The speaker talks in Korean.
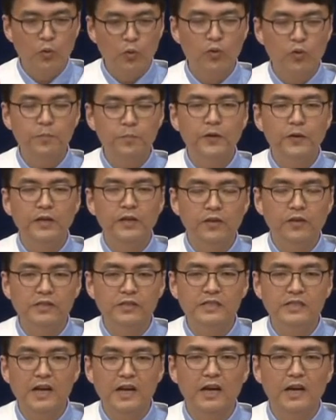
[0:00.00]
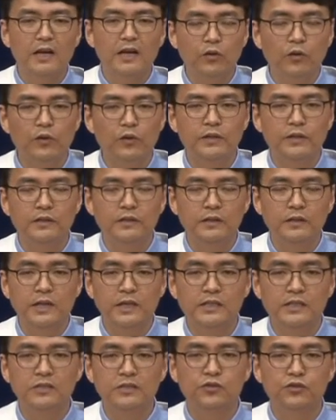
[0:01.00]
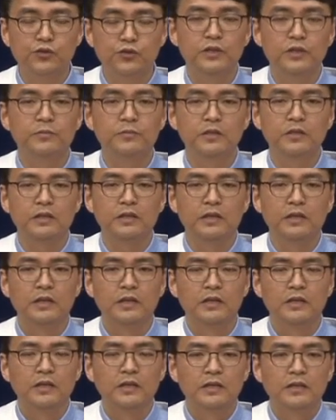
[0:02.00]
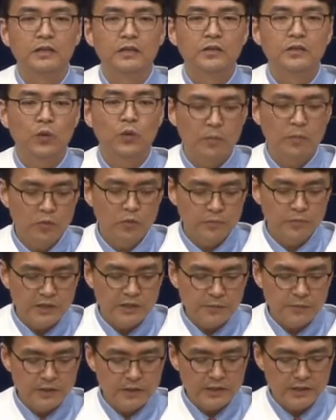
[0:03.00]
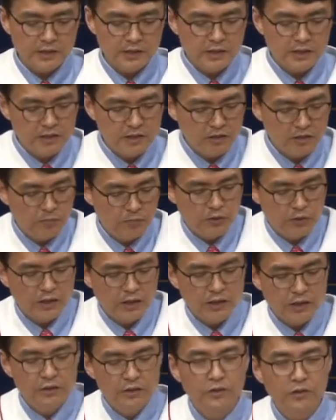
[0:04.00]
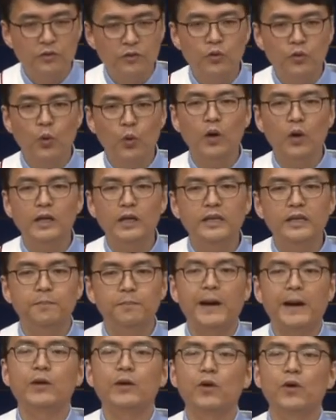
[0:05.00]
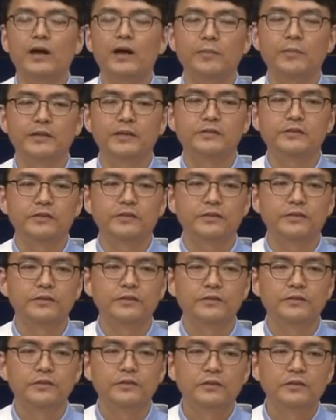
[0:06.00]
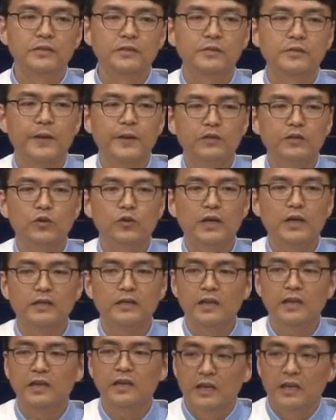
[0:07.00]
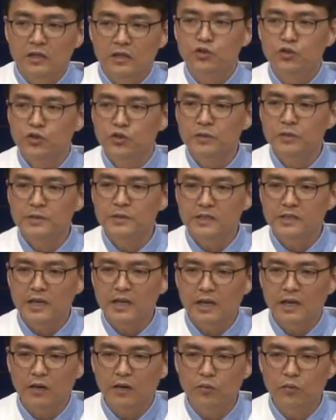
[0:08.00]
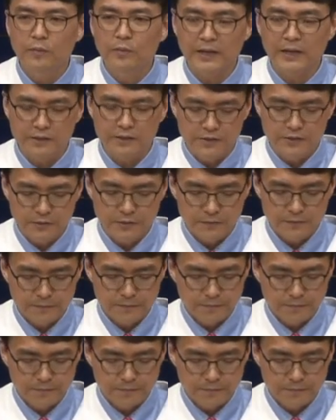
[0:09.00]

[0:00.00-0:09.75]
오른편에 던지라라고 하신 주님을 요한복음 이십일 장 칠 절 보니까요, 요한이 바로 알아봤어요. 그래서 베드로한테 주님이시다라고 말했죠.